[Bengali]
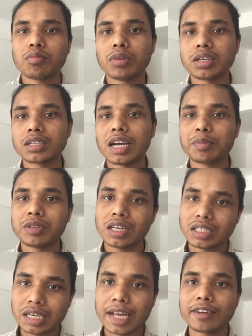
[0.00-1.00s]
বাট আপনারা
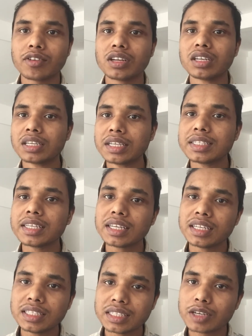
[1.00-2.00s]
ট্রাই করেন নিজে
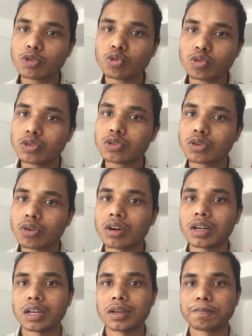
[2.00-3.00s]
নিজে কোনো কিছু
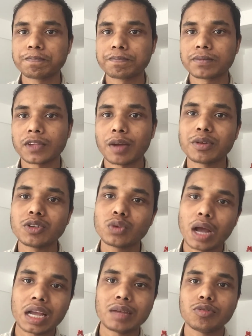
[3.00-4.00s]
করার আমি কিন্তু
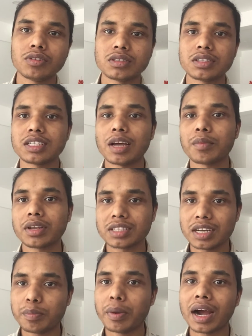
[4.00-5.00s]
আগেই বলেছি যে আমরা
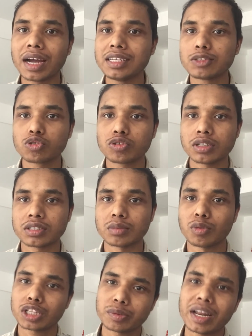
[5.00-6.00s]
যারা বাঙালি স্টুডেন্ট আছে
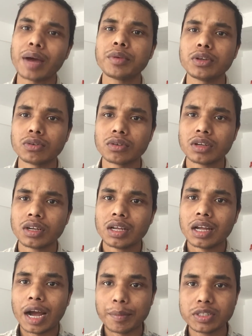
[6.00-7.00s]
বর্তমানে আমিও
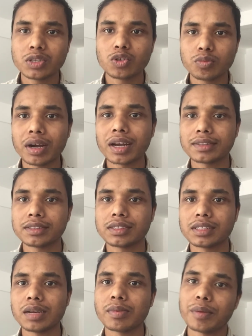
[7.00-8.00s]
আমি যখন বাংলাদেশে
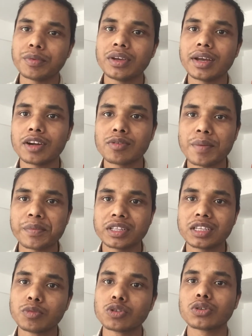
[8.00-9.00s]
ছিলাম আমিও এরকম
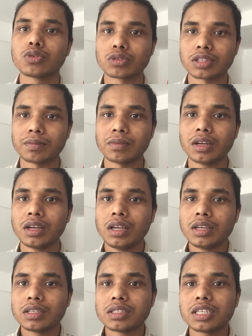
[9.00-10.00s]
আপনাদের মতোই করতাম
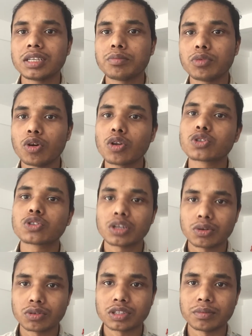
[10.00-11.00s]
যে অলসতা
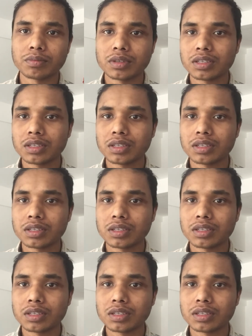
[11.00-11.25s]
করতাম